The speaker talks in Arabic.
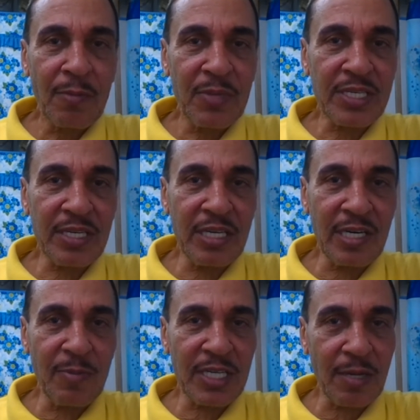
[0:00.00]
بس دي
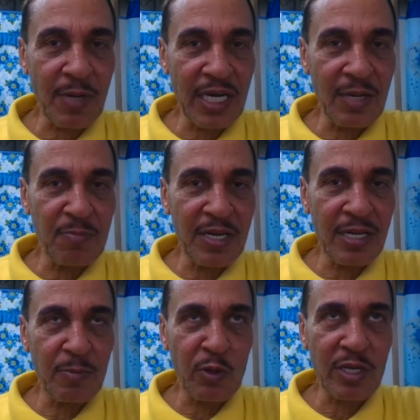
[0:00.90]
عيبها طبعا
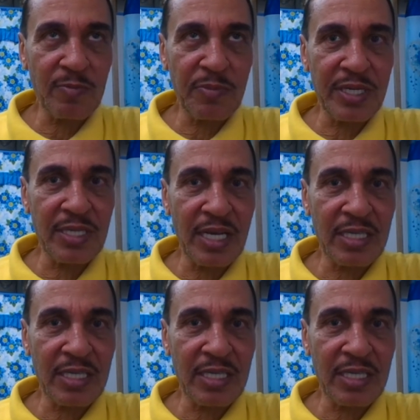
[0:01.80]
لما ممكن بين